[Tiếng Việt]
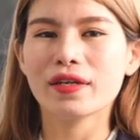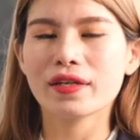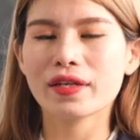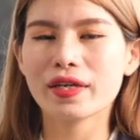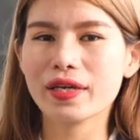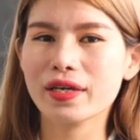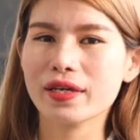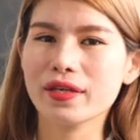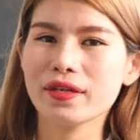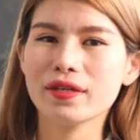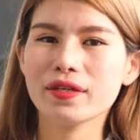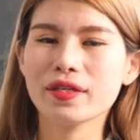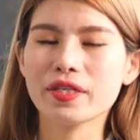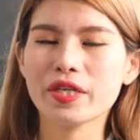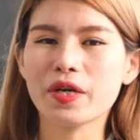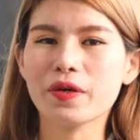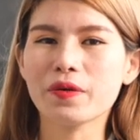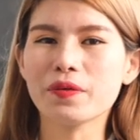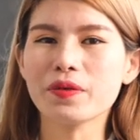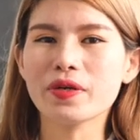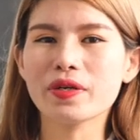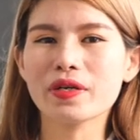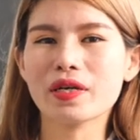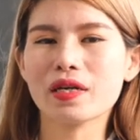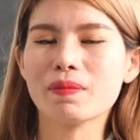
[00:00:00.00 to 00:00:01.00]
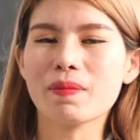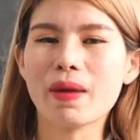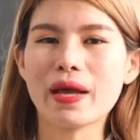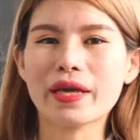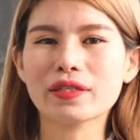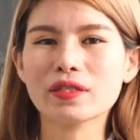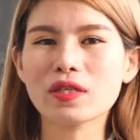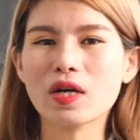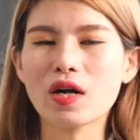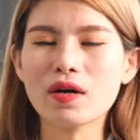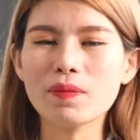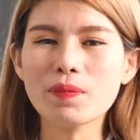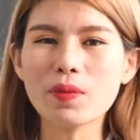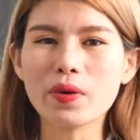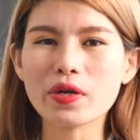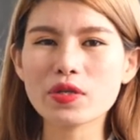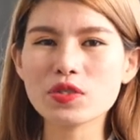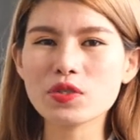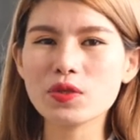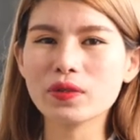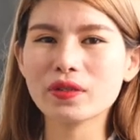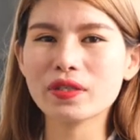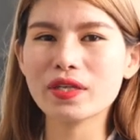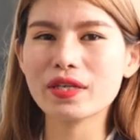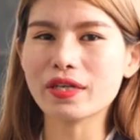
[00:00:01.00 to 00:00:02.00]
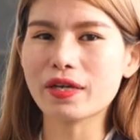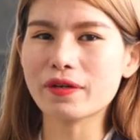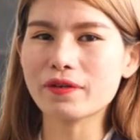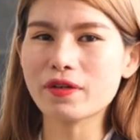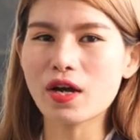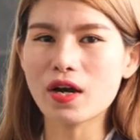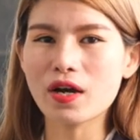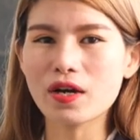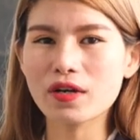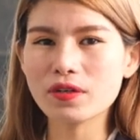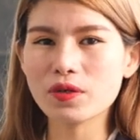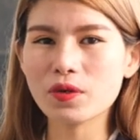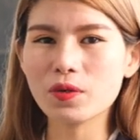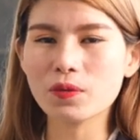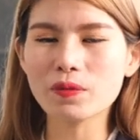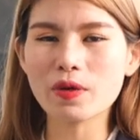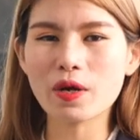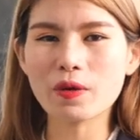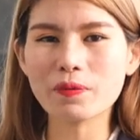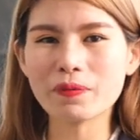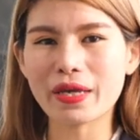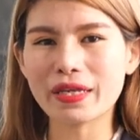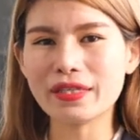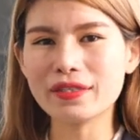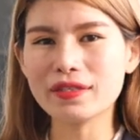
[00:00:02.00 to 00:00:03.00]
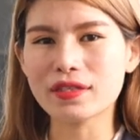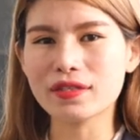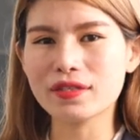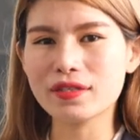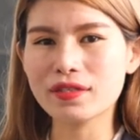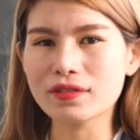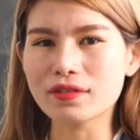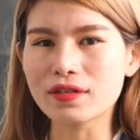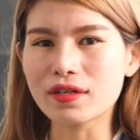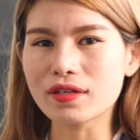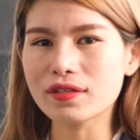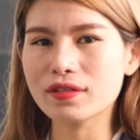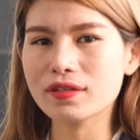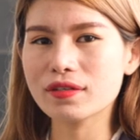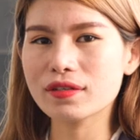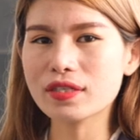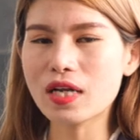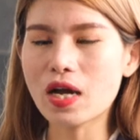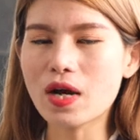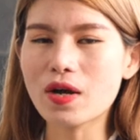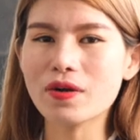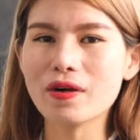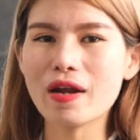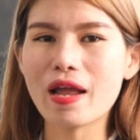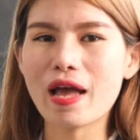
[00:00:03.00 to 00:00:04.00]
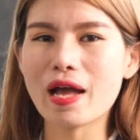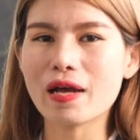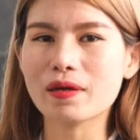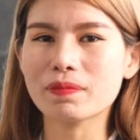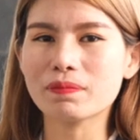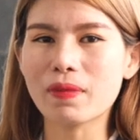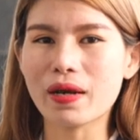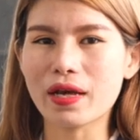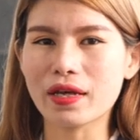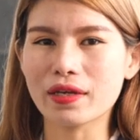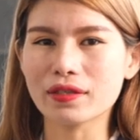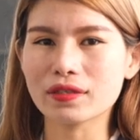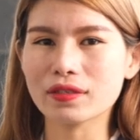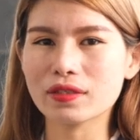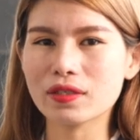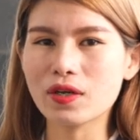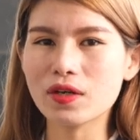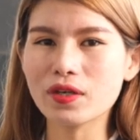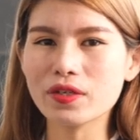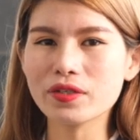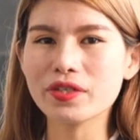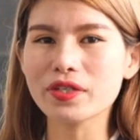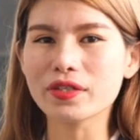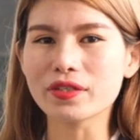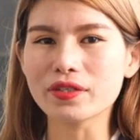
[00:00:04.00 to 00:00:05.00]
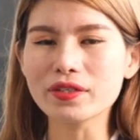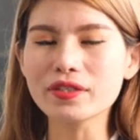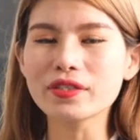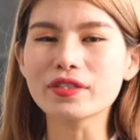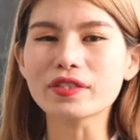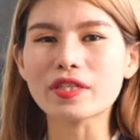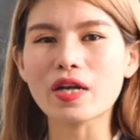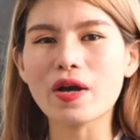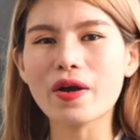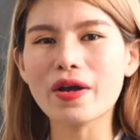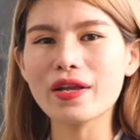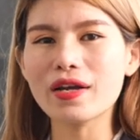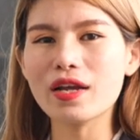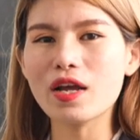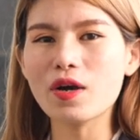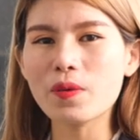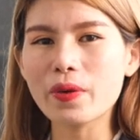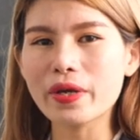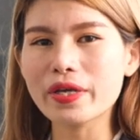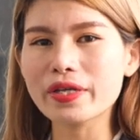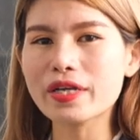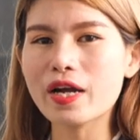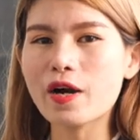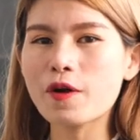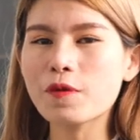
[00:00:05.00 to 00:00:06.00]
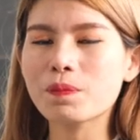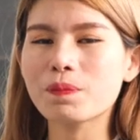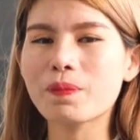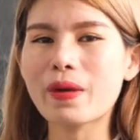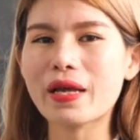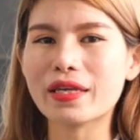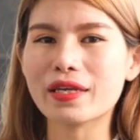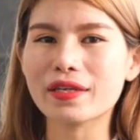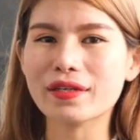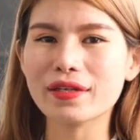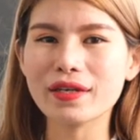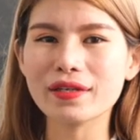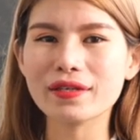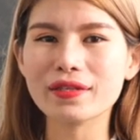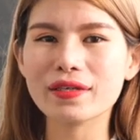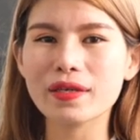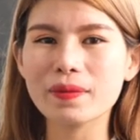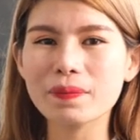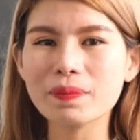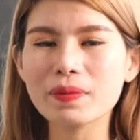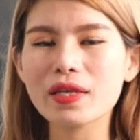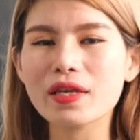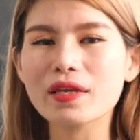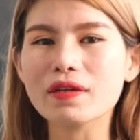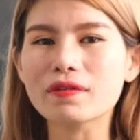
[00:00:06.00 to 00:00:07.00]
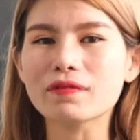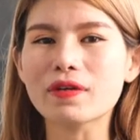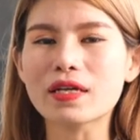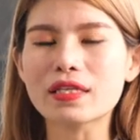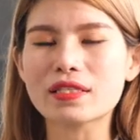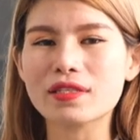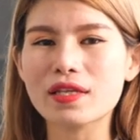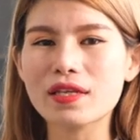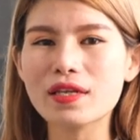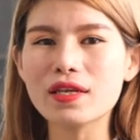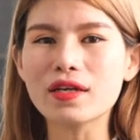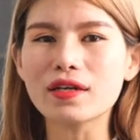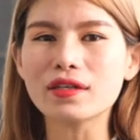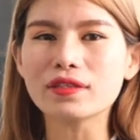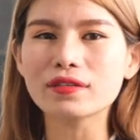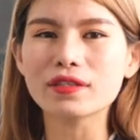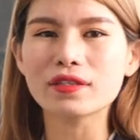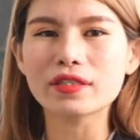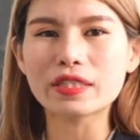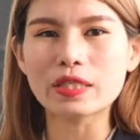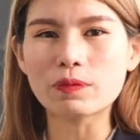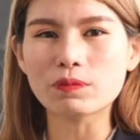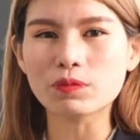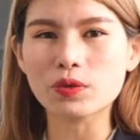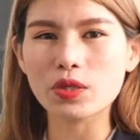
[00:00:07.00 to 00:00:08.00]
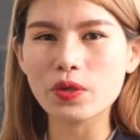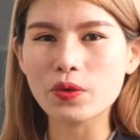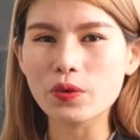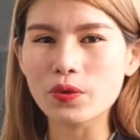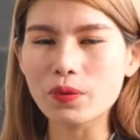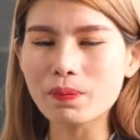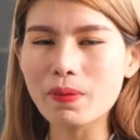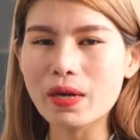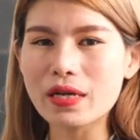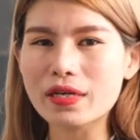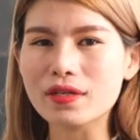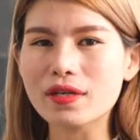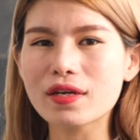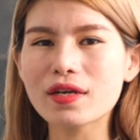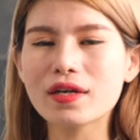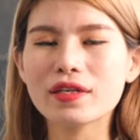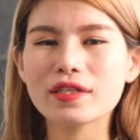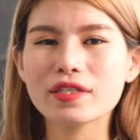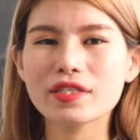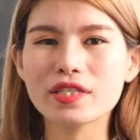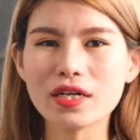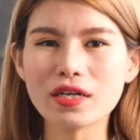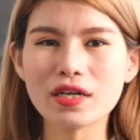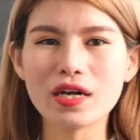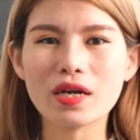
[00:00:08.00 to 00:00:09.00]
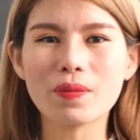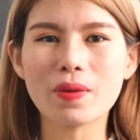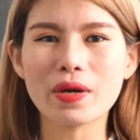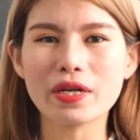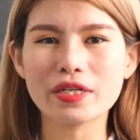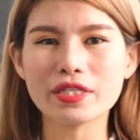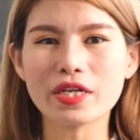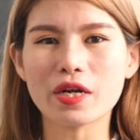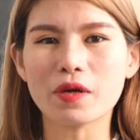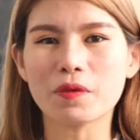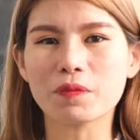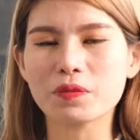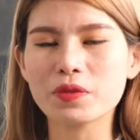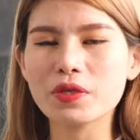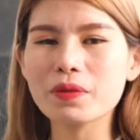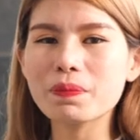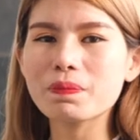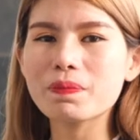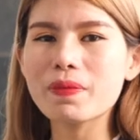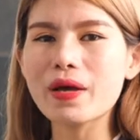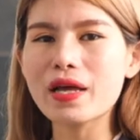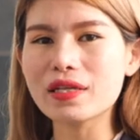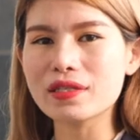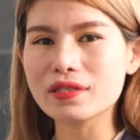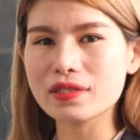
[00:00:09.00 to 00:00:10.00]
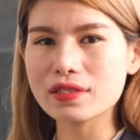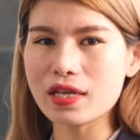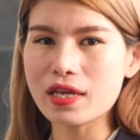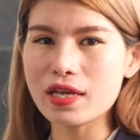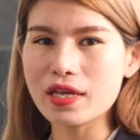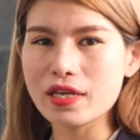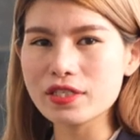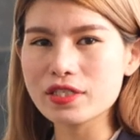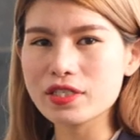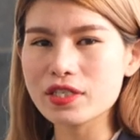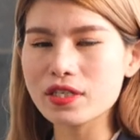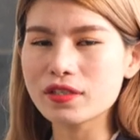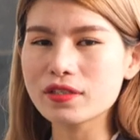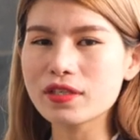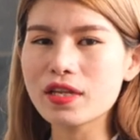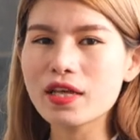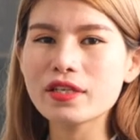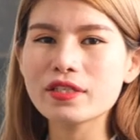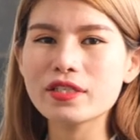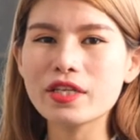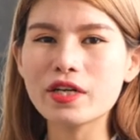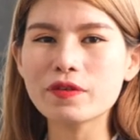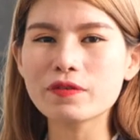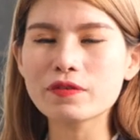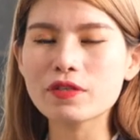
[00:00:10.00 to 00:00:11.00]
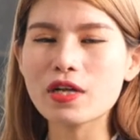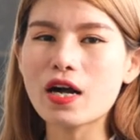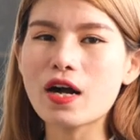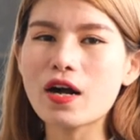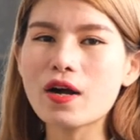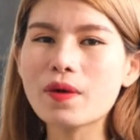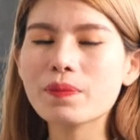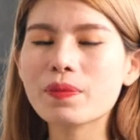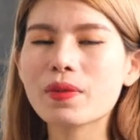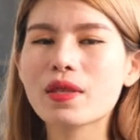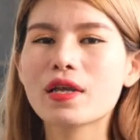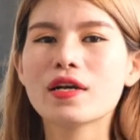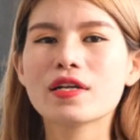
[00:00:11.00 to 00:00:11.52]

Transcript: khi nếu như các bạn có một cái số tiền nào đó cũng không khẳng định được đó là bạn có giữ được nó hay lâu hay không mà kỹ năng kiếm tiền và sinh lợi từ dòng tiền của mình rất là quan trọng giúp bạn sẽ trở nên giàu có